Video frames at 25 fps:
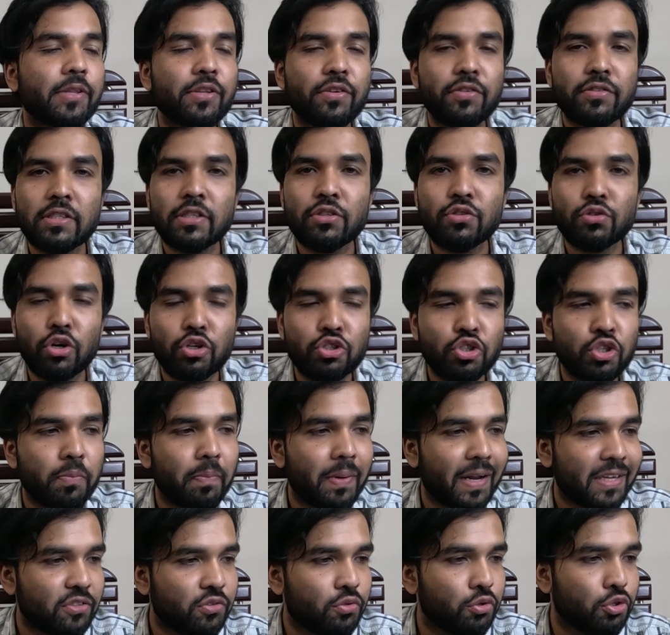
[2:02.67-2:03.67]
বেতন হচ্ছে ছয়শো
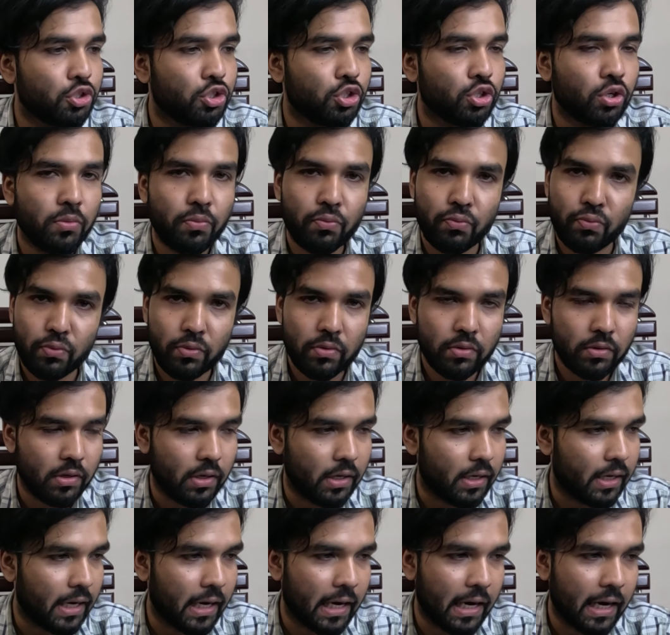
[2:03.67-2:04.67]
প্লাস দুইশো
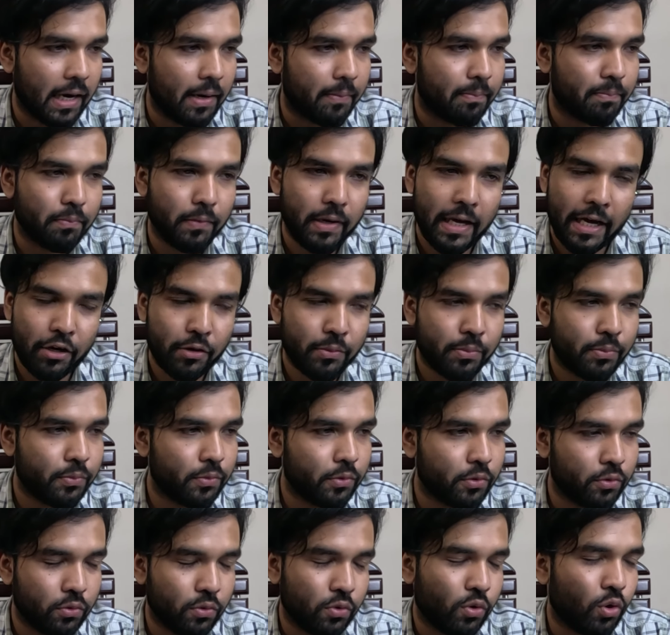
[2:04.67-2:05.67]
একদম
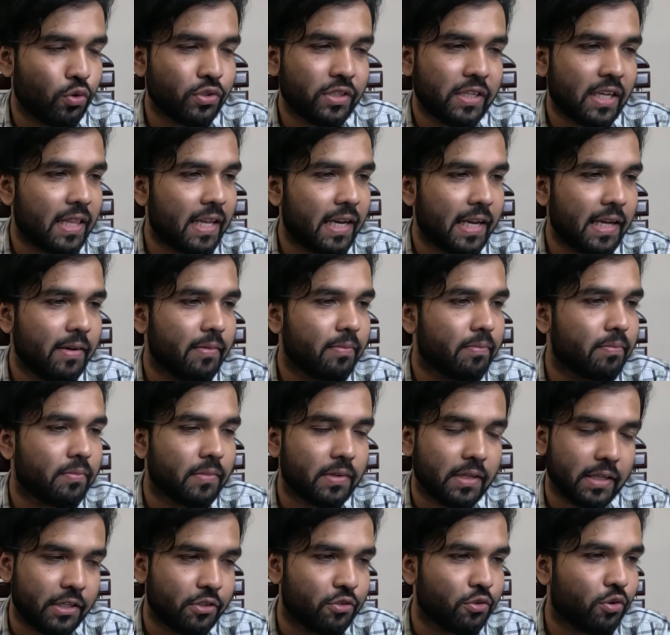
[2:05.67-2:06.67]
লো স্যালারি
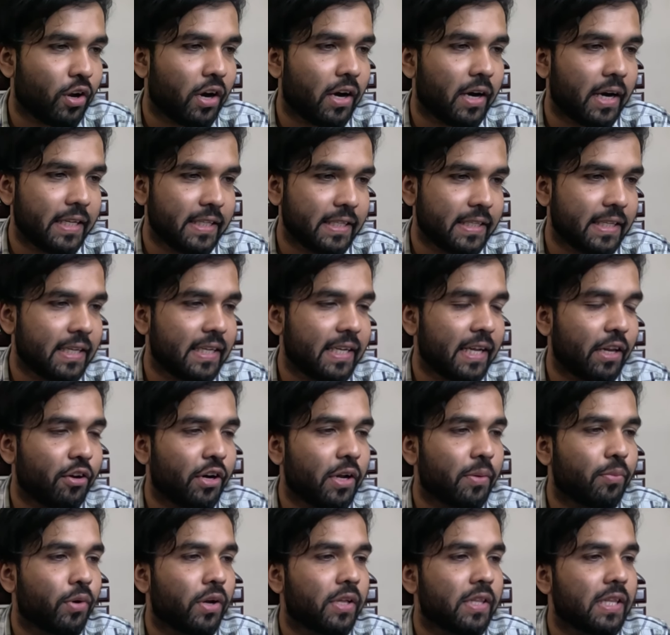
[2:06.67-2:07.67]
কিছু করার নাই যেটা
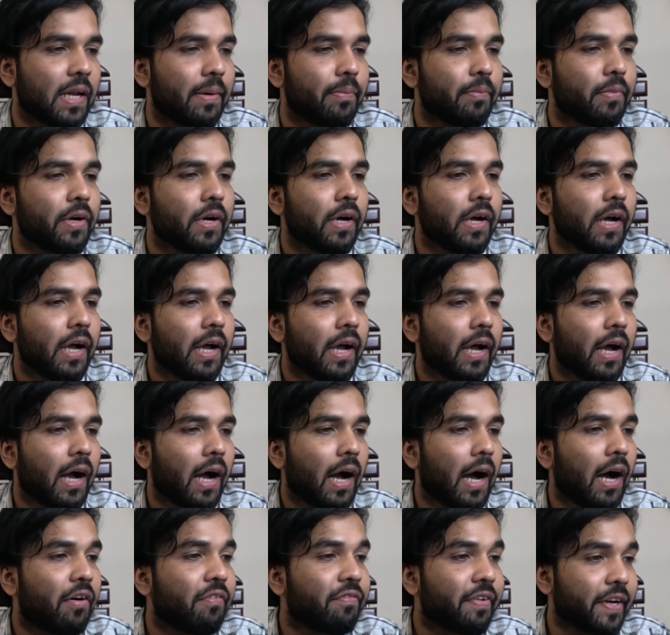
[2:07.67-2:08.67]
রিয়েলিটি বলে দিলাম
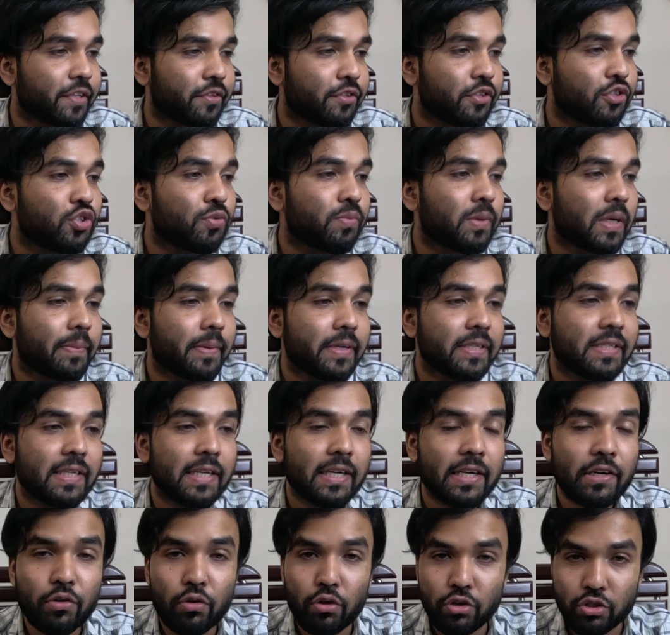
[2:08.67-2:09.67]
ফ্যাক্টরি
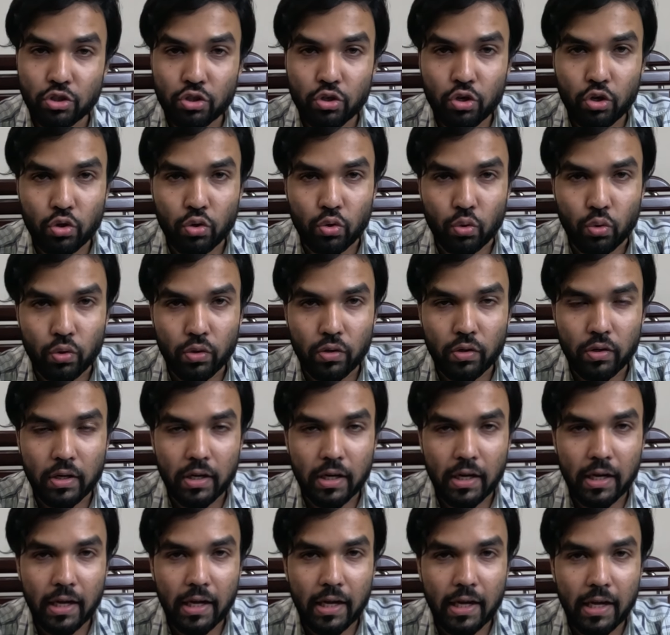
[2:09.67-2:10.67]
সুপারভাইজারের কস্ট কত
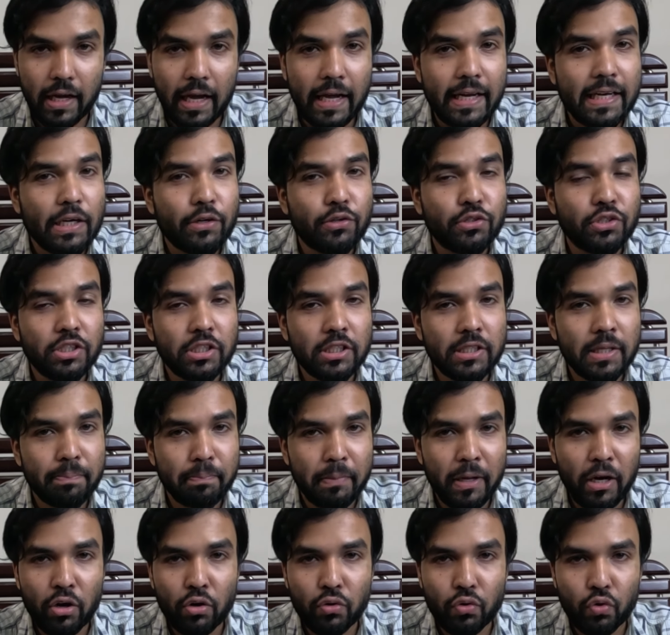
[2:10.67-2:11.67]
এটা হচ্ছে
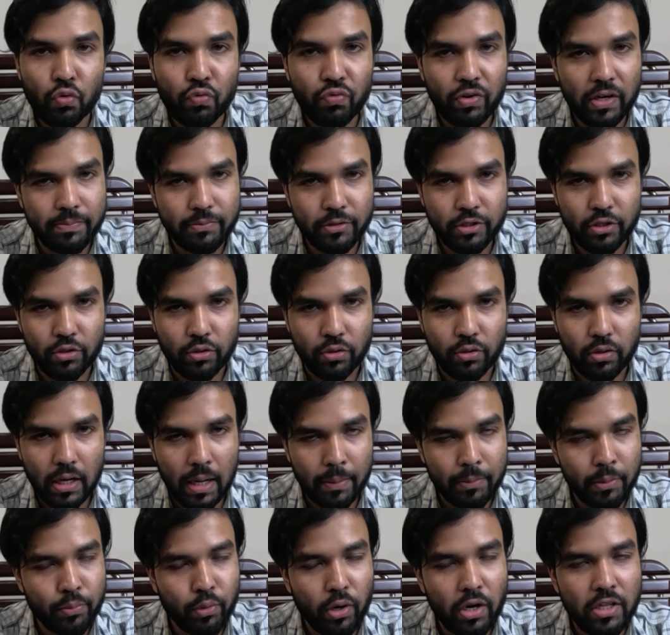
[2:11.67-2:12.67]
বিলো টু ফাইভ জিরো
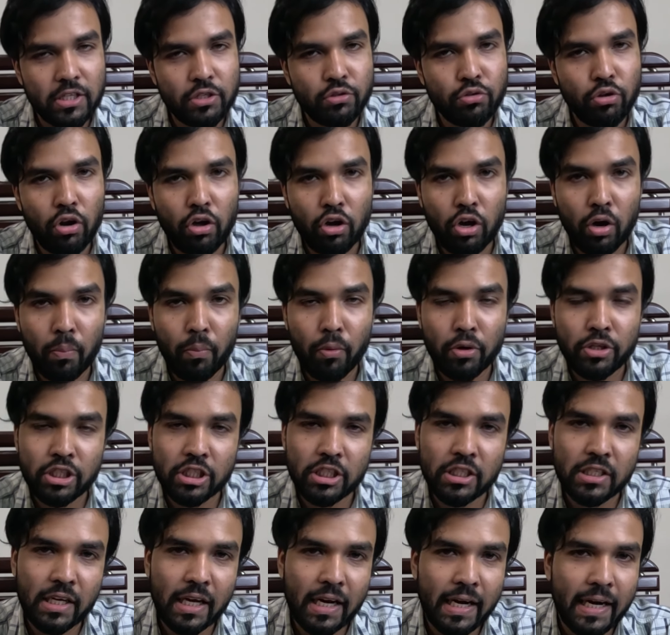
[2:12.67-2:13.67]
আমি বলেছি দুই লক্ষ পঞ্চাশ
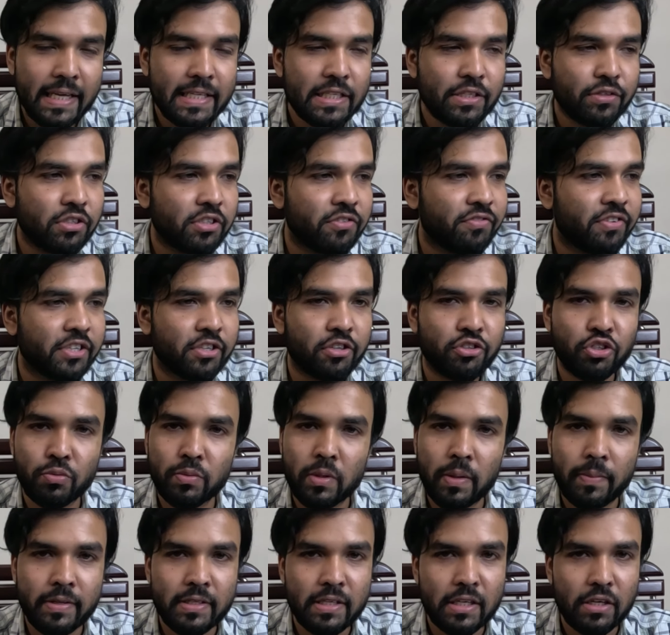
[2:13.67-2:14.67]
হাজার টাকা নিচে হচ্ছে ফ্যাক্টরি
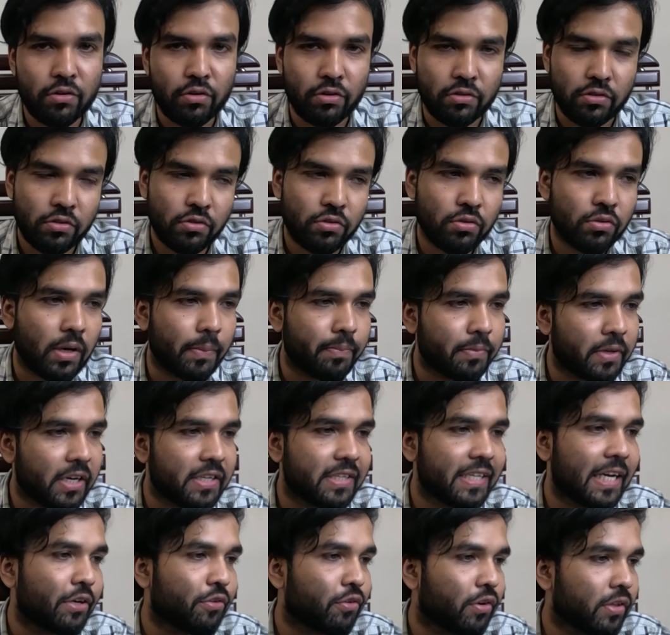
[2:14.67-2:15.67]
সুপারভাইজারের কস্ট সো আপনারা
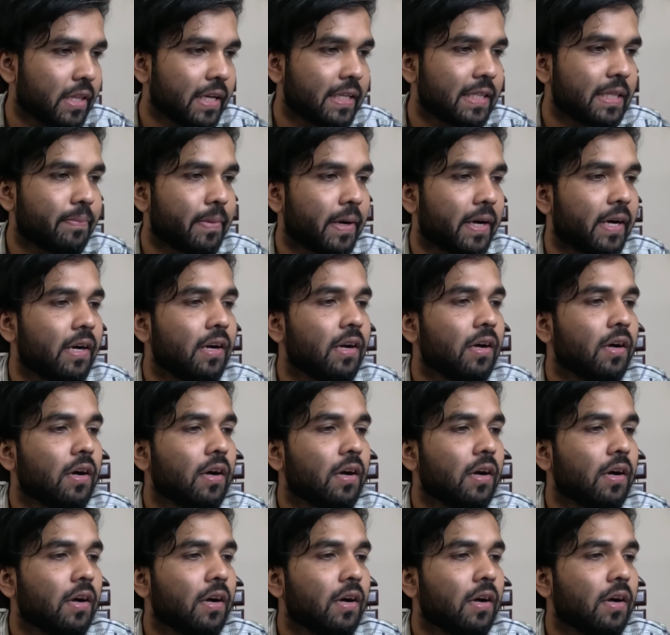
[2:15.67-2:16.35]
ট্রাই করে দেখতে পারেন